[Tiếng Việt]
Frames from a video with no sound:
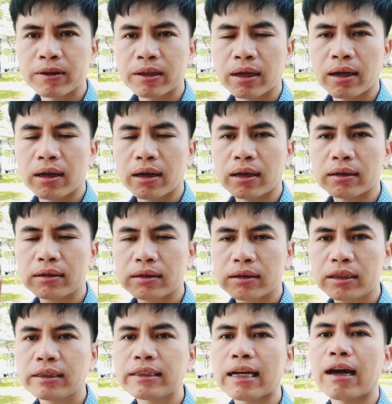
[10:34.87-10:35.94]
À,
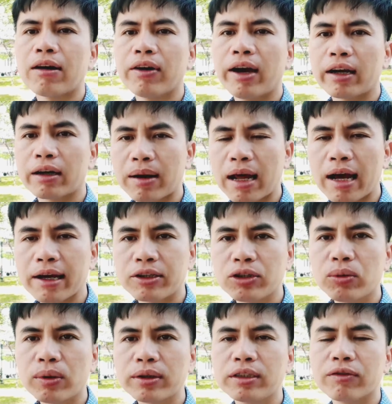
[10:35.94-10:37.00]
xin chào và hẹn gặp lại.
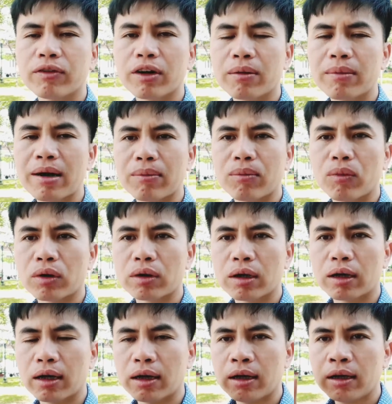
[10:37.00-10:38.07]
Chúc anh chị và các bạn một
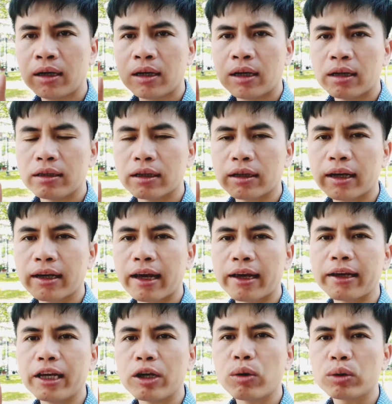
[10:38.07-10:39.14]
à, những cái ngày
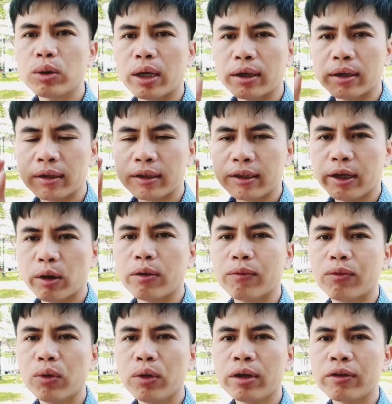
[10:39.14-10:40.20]
nghỉ cuối tuần nhiều niềm
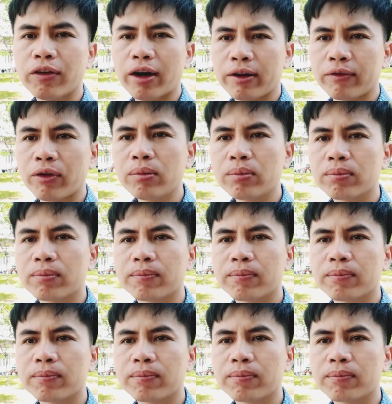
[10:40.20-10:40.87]
vui và hạnh phúc.